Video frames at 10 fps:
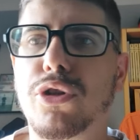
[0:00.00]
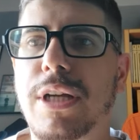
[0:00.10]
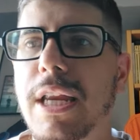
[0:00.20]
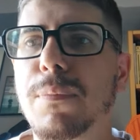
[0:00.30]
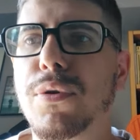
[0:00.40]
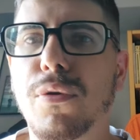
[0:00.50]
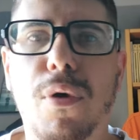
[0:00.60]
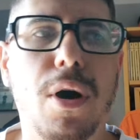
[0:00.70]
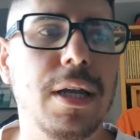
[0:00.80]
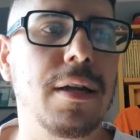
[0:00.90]
giocare in più
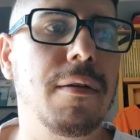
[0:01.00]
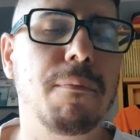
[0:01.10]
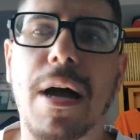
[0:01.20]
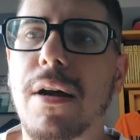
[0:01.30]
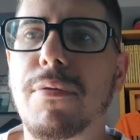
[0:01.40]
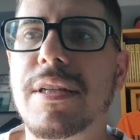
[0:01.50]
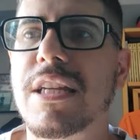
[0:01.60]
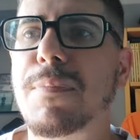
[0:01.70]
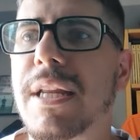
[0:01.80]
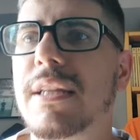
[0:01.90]
ruoli, ma questa
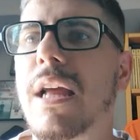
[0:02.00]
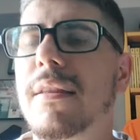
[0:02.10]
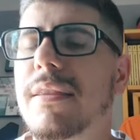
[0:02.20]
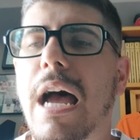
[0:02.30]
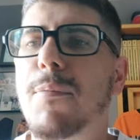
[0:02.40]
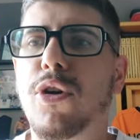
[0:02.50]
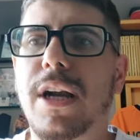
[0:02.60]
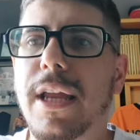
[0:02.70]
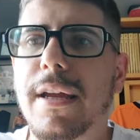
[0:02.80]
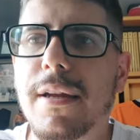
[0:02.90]
spada di
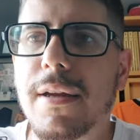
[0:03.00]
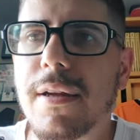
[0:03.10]
Damocle